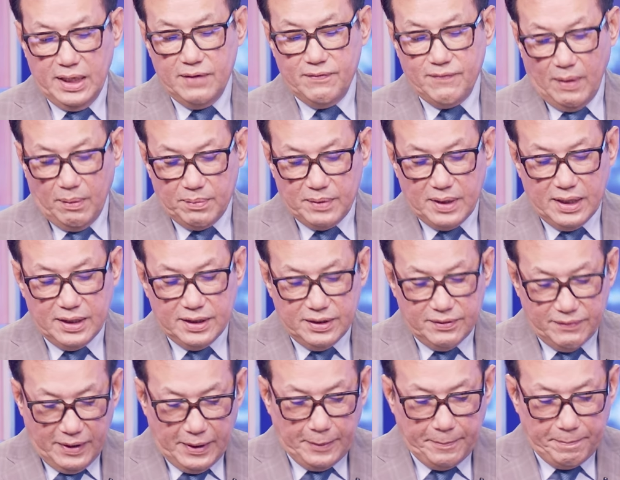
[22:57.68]
hy vọng là
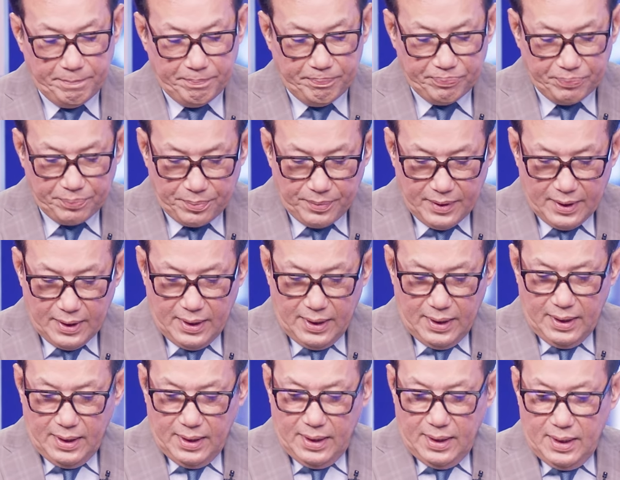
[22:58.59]
như vậy
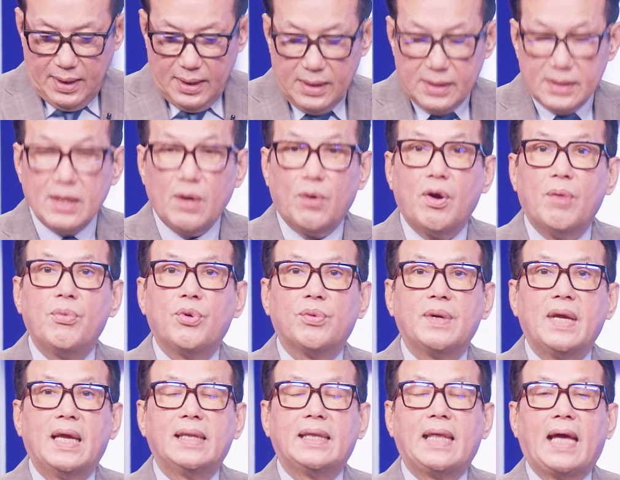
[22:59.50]
sau qua
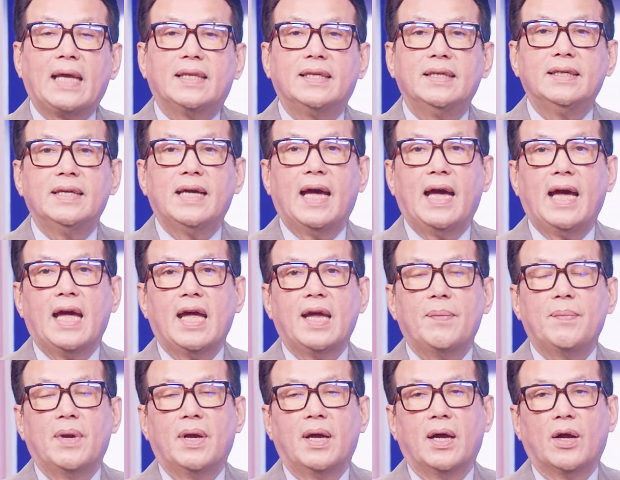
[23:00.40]
một đề tài thứ
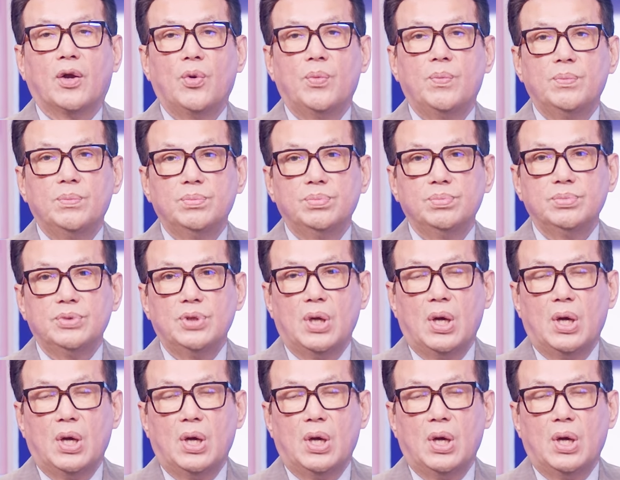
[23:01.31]
hai mà cũng